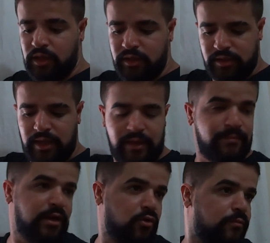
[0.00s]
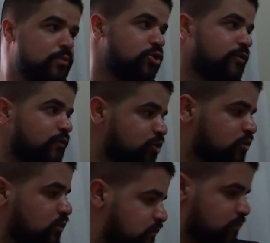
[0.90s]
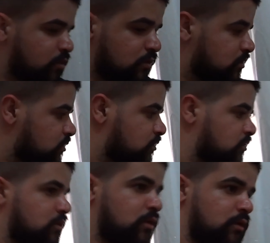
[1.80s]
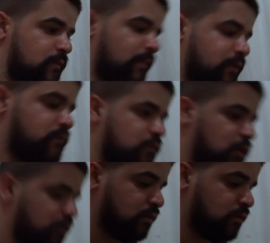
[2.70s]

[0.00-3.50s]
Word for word: e remarcou pro dia 22, amor. Isso, né?